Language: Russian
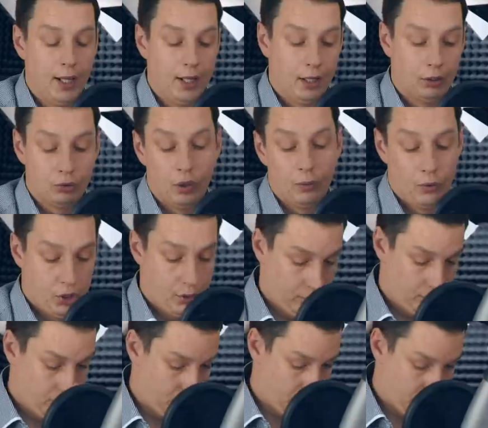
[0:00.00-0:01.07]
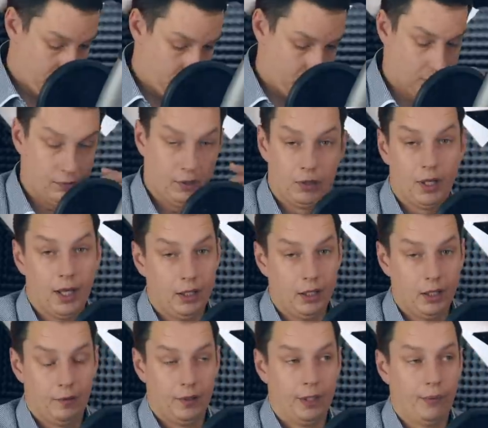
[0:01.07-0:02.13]
которое почему-то очень часто называют
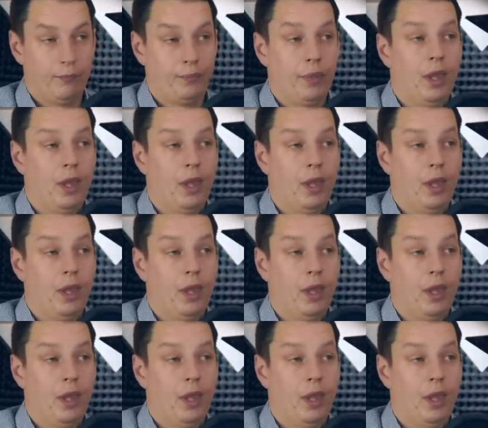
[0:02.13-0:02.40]
корированием.